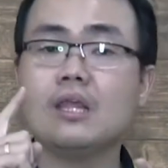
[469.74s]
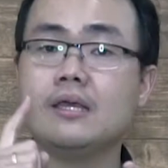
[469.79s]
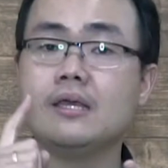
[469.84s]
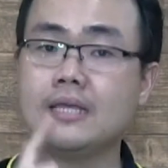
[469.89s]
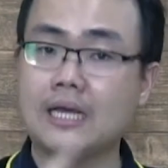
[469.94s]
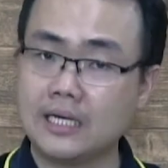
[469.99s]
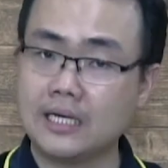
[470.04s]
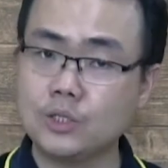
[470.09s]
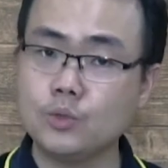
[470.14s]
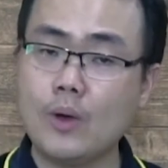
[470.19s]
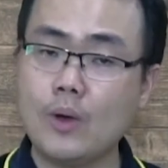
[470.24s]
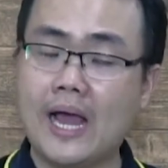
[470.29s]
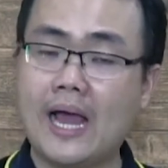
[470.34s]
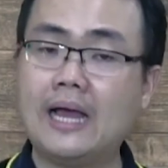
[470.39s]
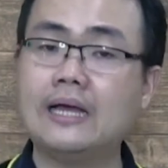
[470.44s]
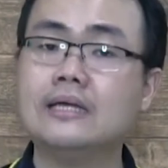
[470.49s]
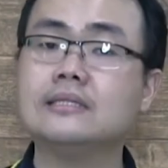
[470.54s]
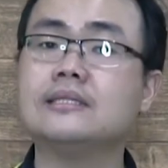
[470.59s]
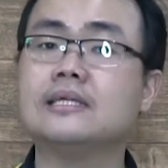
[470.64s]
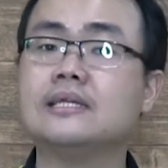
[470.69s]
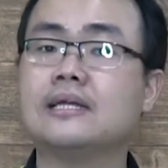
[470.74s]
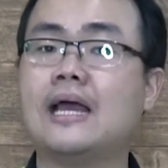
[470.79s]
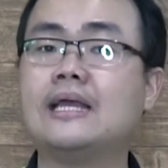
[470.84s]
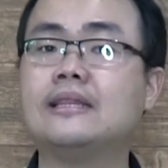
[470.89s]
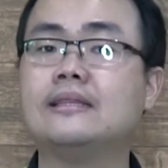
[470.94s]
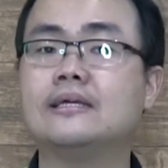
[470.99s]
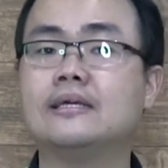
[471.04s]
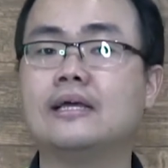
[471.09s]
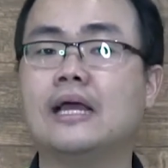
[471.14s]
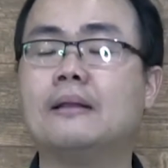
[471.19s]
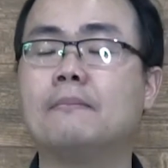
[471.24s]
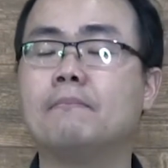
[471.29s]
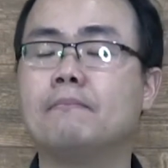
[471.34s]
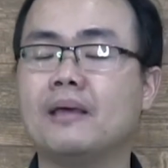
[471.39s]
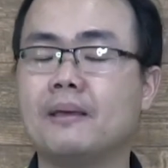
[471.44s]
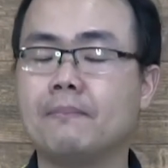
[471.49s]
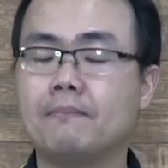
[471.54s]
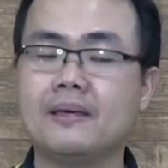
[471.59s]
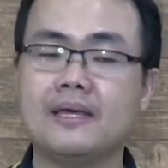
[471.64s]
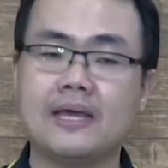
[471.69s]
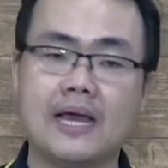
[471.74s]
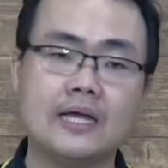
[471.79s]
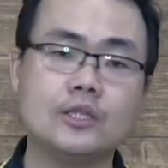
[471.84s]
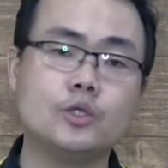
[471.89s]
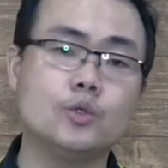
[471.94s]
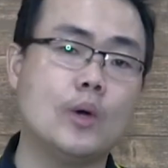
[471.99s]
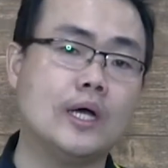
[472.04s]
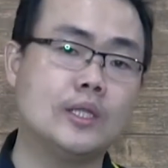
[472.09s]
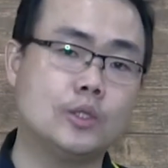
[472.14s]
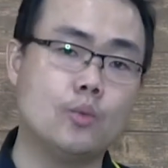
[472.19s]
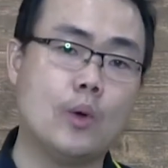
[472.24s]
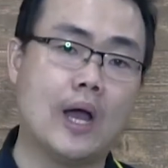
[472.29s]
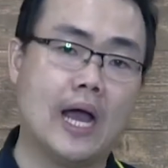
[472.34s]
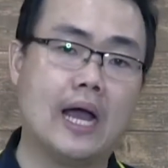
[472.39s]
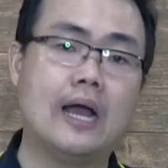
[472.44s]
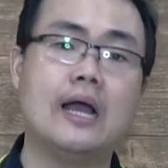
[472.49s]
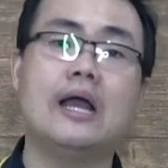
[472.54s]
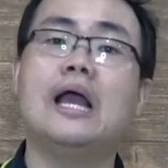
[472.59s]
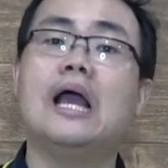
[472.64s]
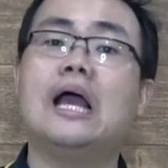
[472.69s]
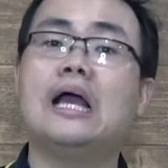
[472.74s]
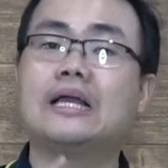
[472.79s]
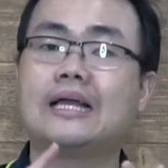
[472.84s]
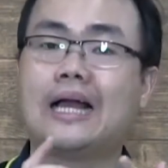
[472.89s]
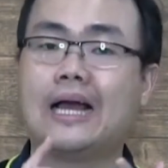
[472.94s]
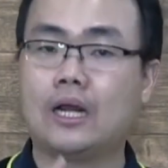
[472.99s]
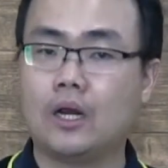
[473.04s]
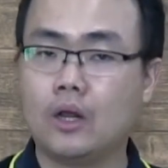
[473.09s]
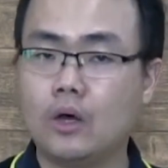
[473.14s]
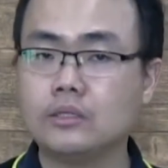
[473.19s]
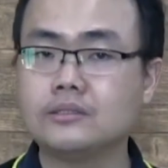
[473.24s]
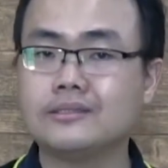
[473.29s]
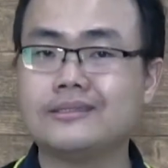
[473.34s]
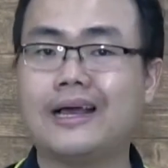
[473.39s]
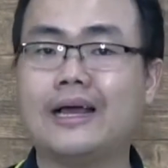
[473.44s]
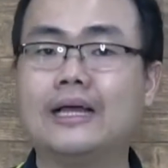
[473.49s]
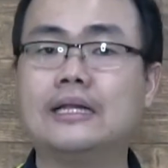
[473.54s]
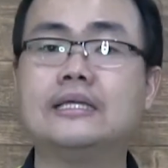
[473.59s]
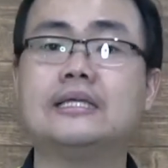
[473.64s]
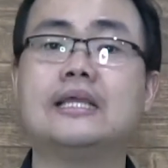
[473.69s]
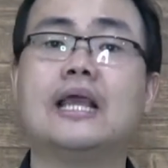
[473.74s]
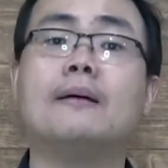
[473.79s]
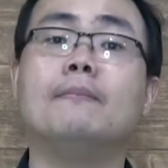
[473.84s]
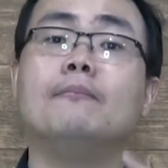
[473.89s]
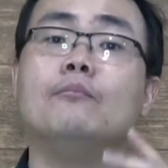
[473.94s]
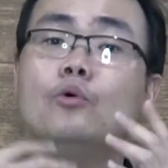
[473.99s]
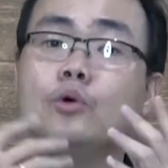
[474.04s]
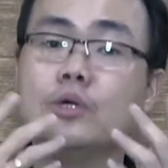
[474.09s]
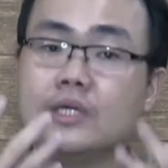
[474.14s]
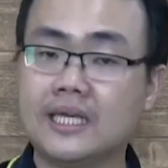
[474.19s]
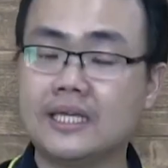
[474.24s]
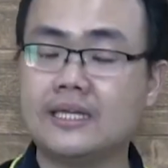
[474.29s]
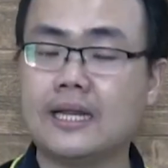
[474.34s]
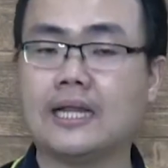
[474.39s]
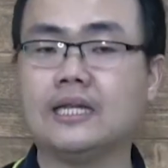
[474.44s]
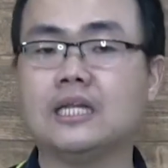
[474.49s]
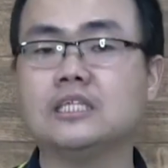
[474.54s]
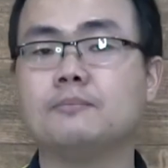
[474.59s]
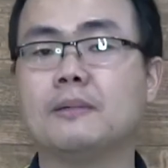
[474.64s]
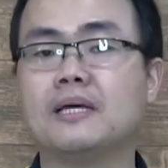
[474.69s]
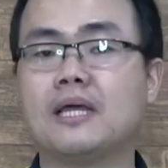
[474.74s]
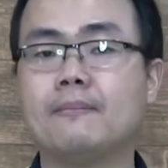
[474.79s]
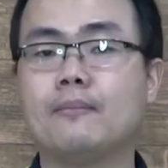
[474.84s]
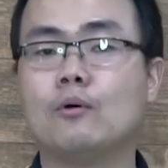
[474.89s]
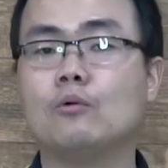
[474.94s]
Yang kedua terkait dengan PPh 22. Kalau seandainya mungkin Anda sebagai